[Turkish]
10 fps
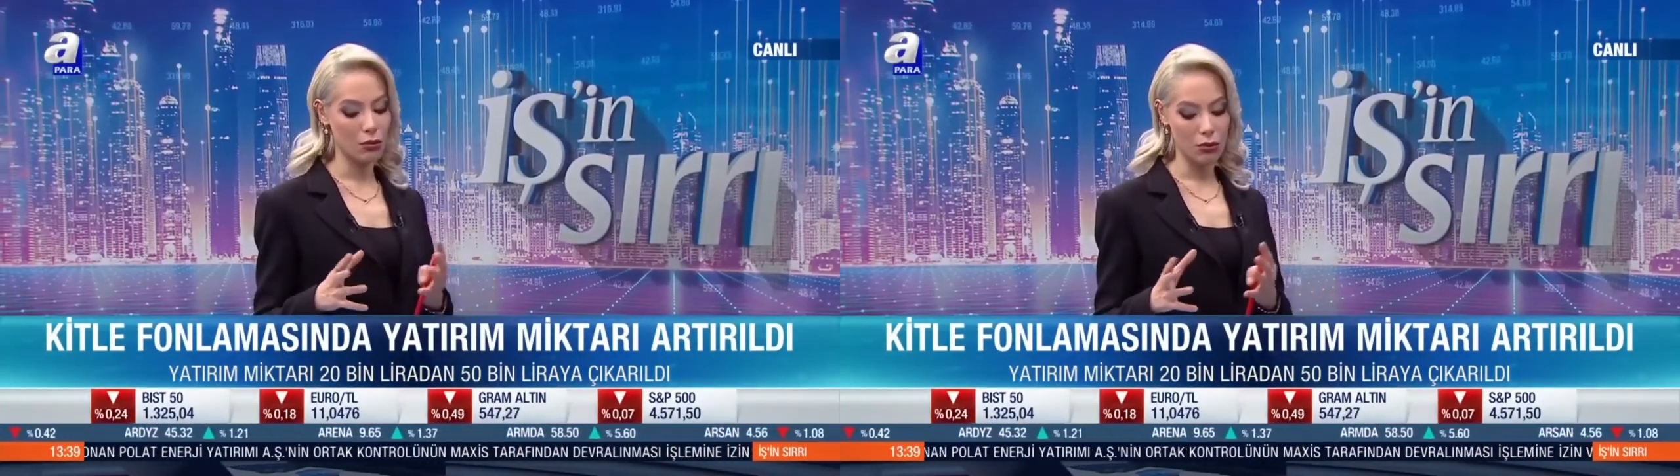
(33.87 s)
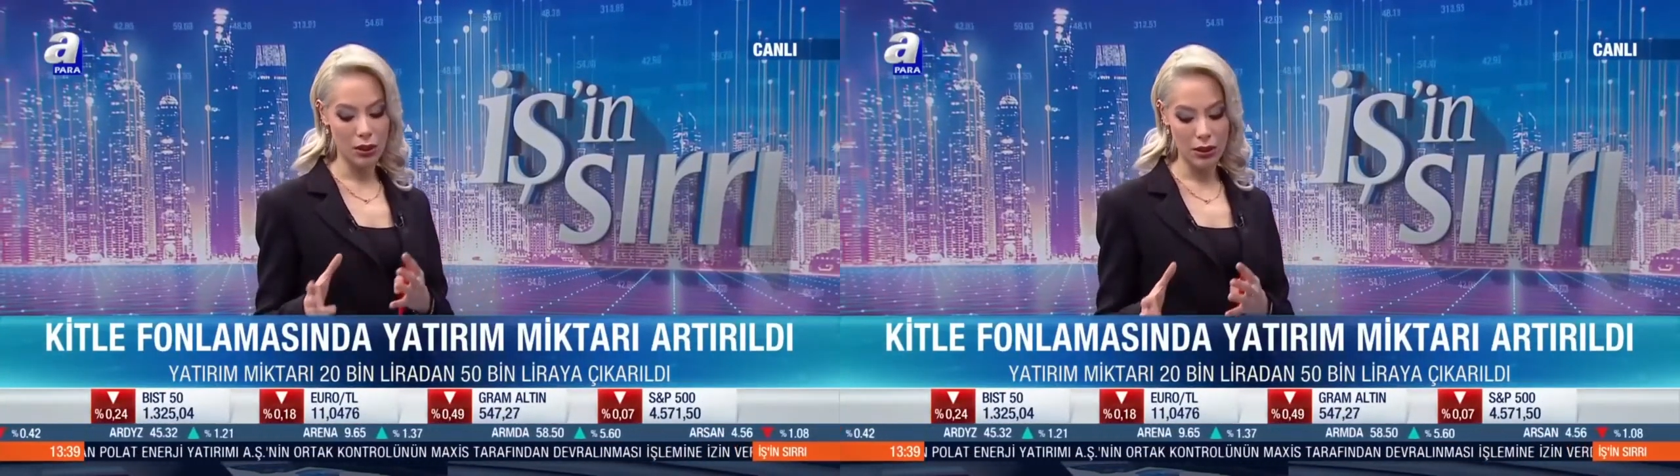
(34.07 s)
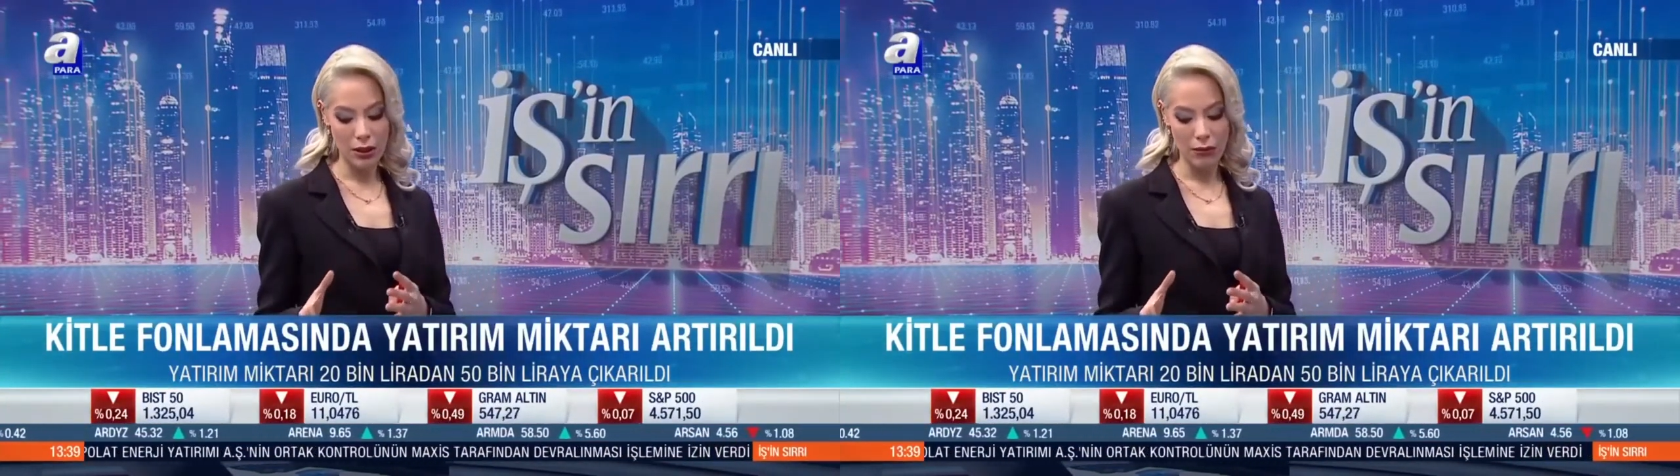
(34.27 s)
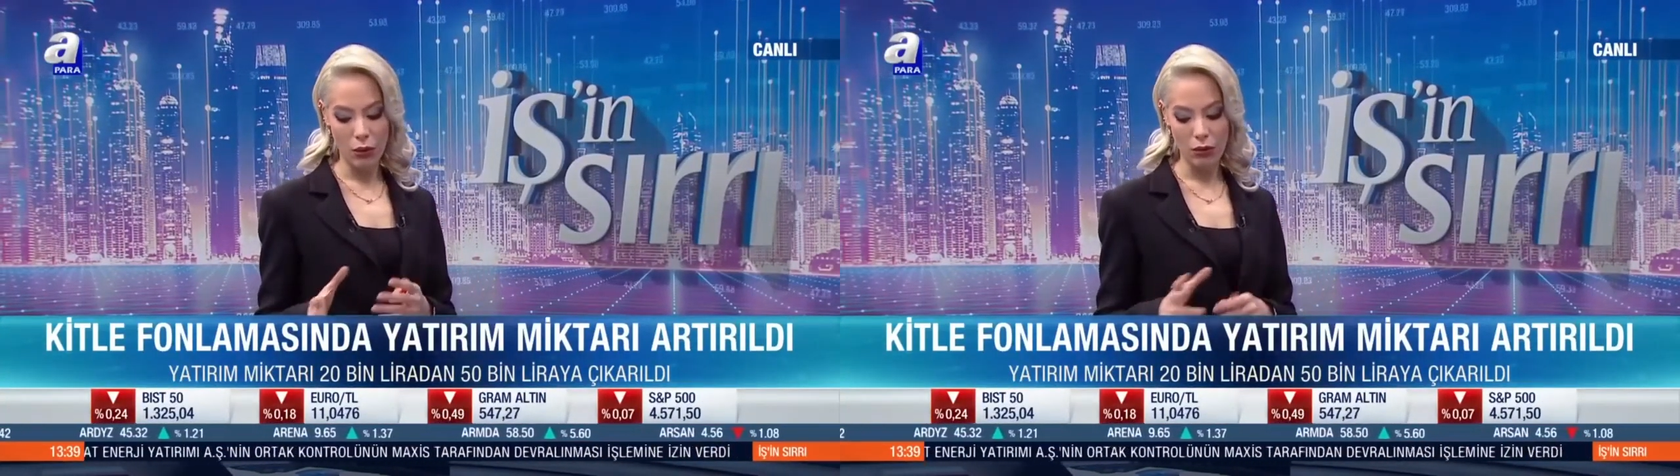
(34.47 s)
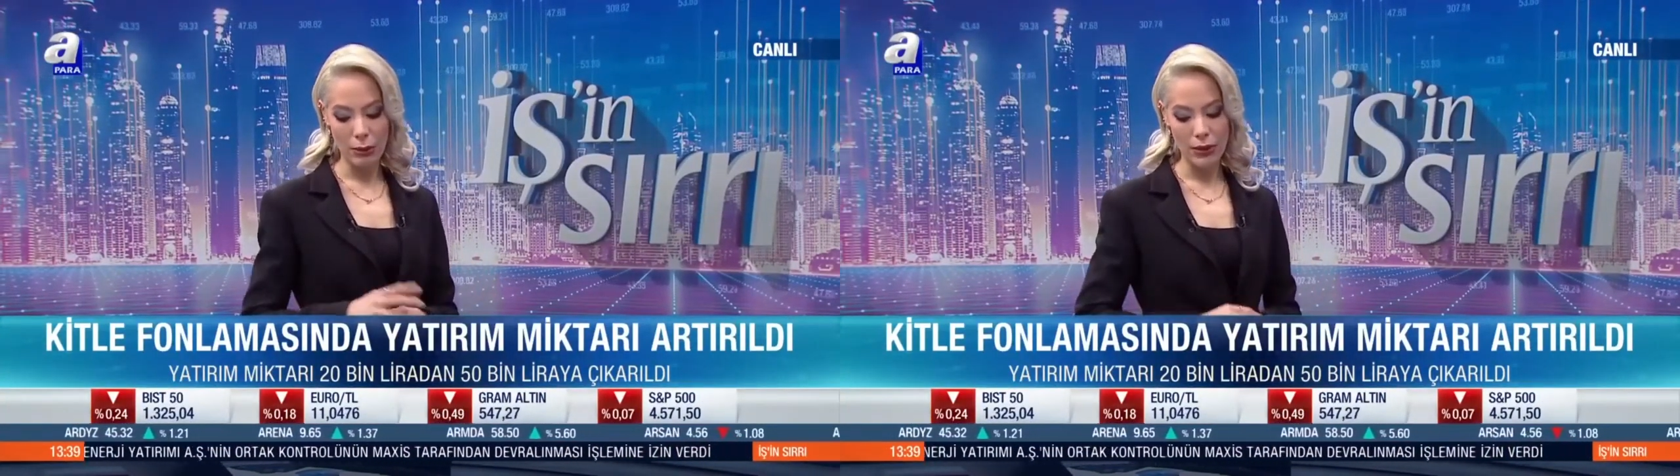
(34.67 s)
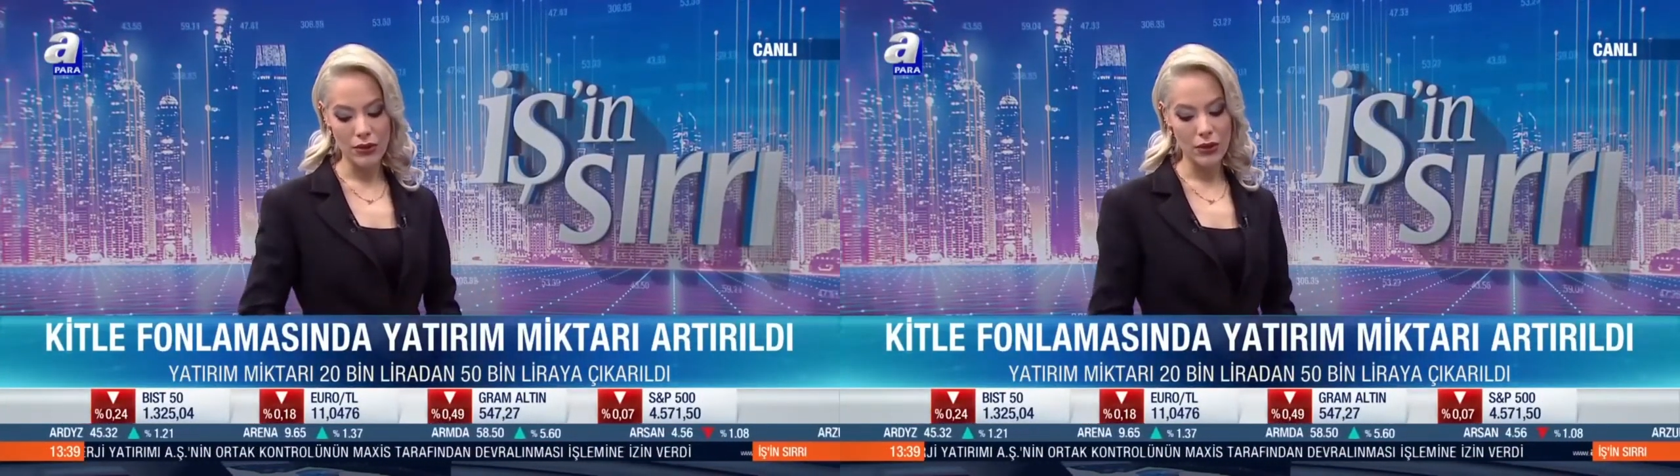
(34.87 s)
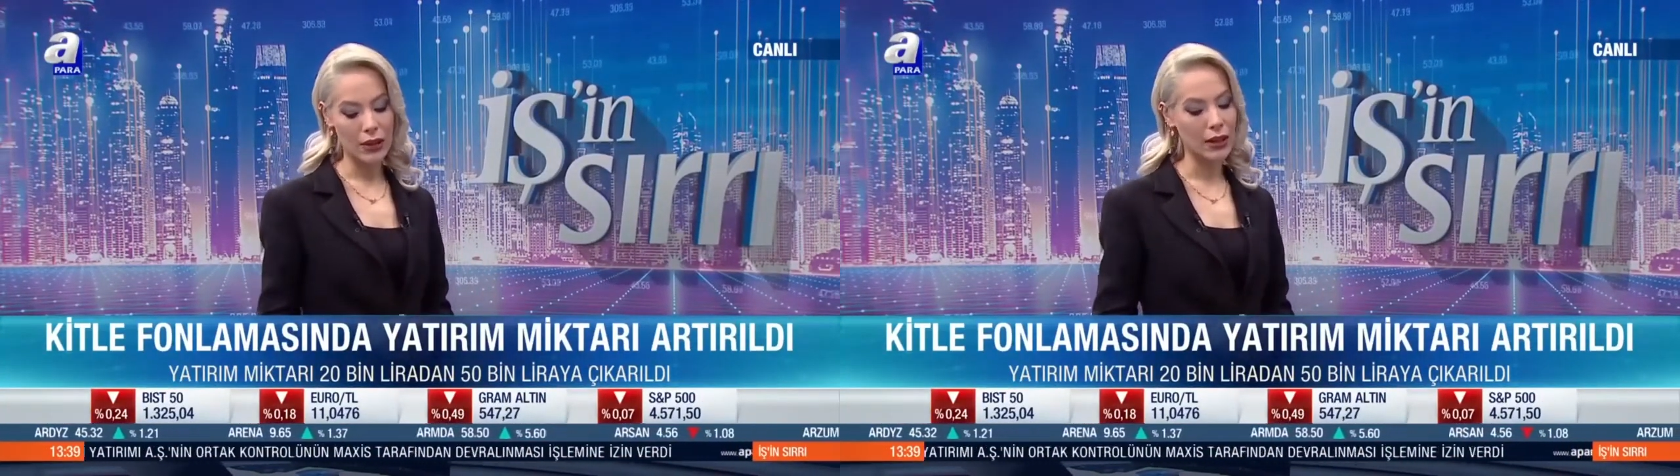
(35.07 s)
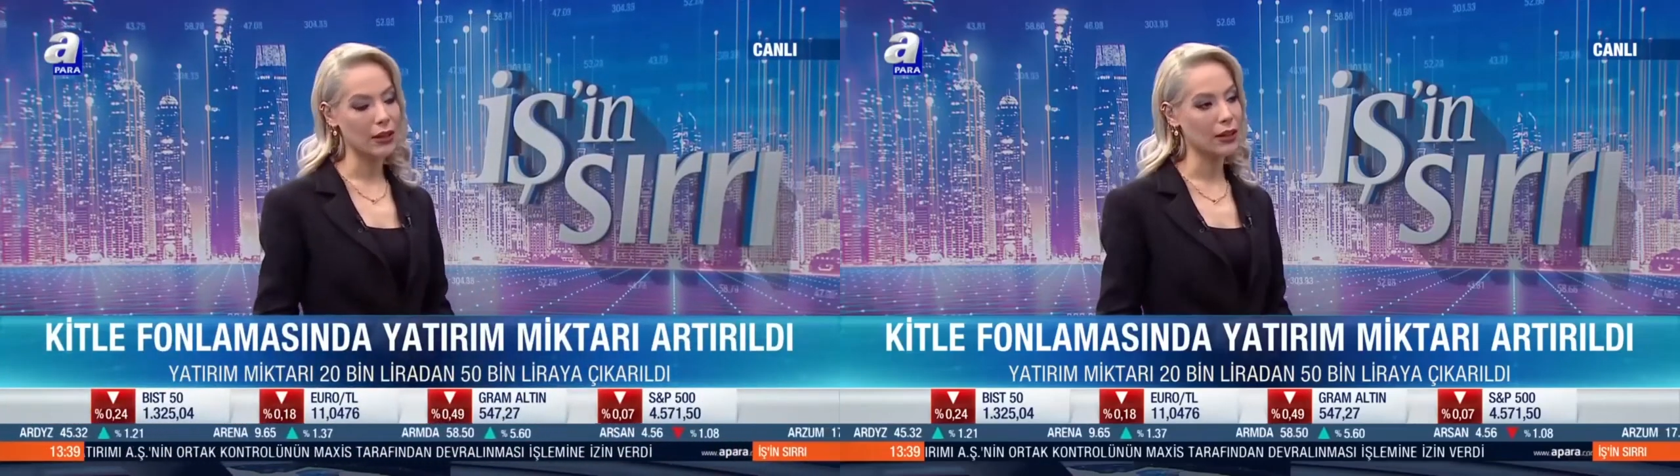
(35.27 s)
bu kitle fonlaması
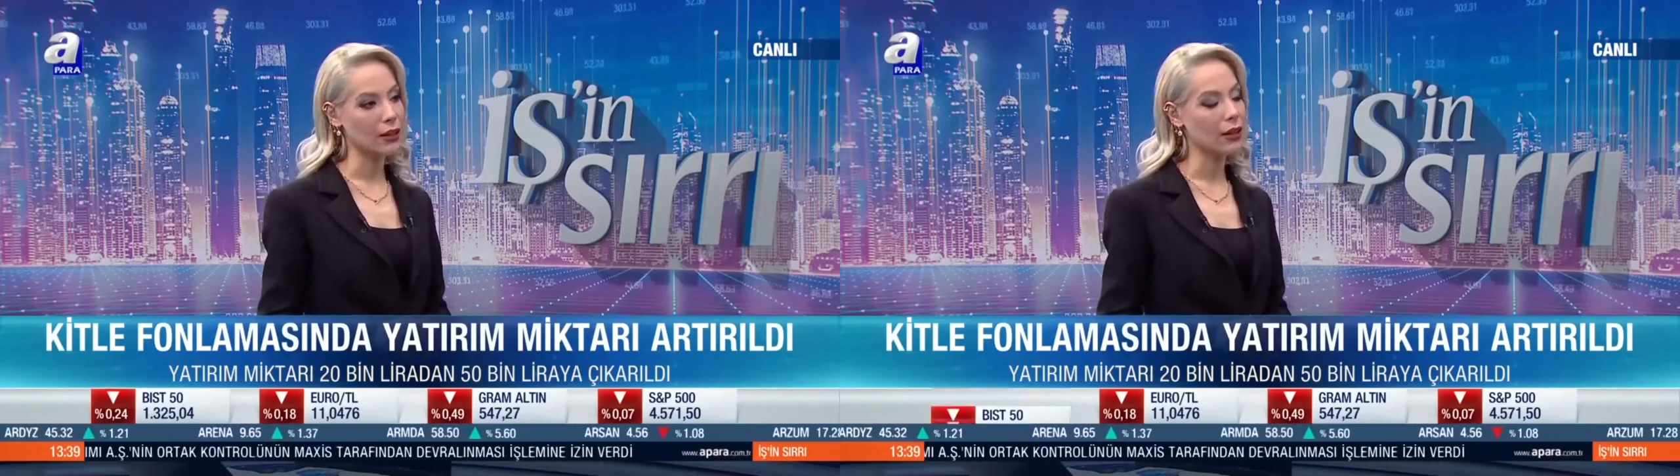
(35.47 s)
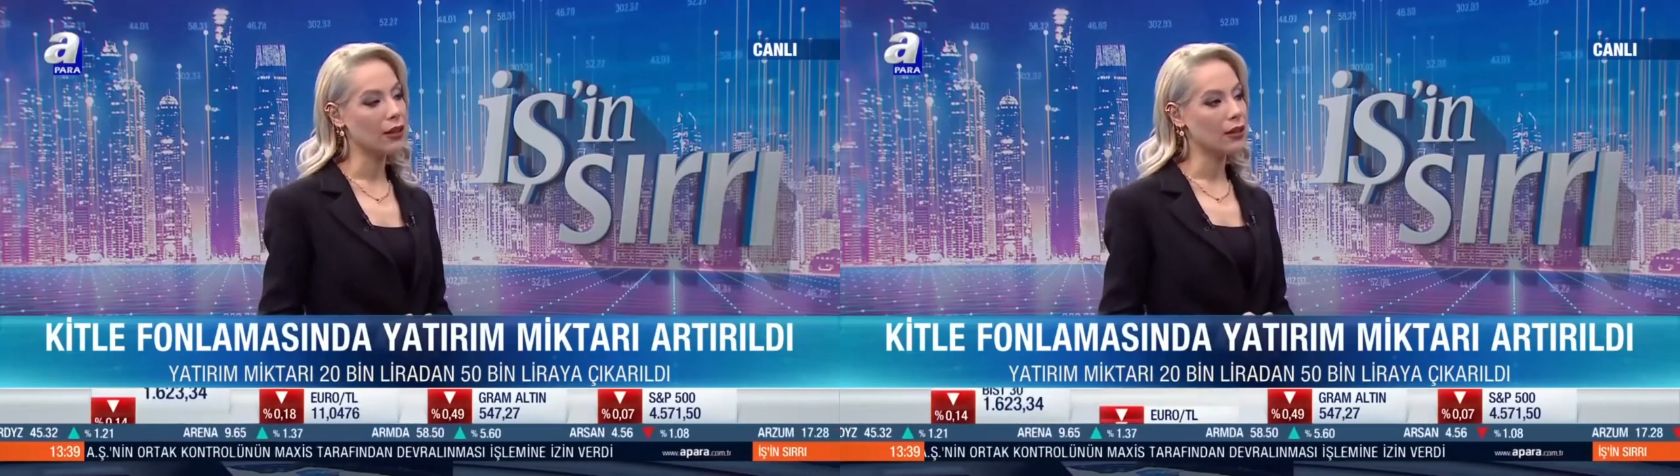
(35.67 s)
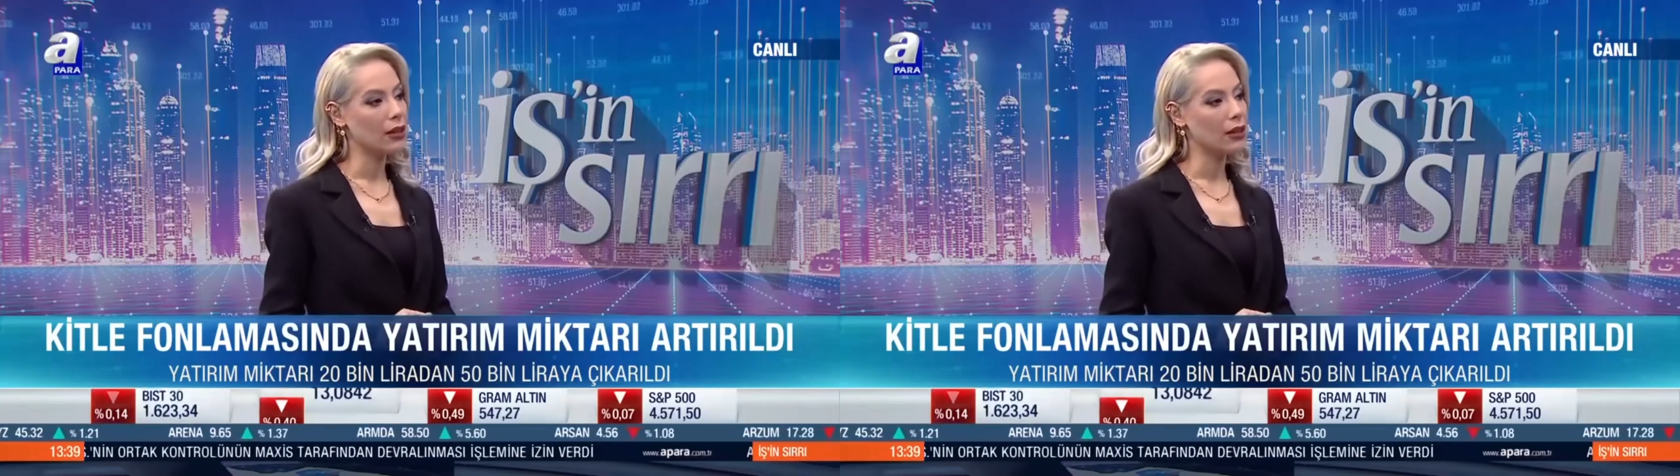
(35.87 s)
ile ilgili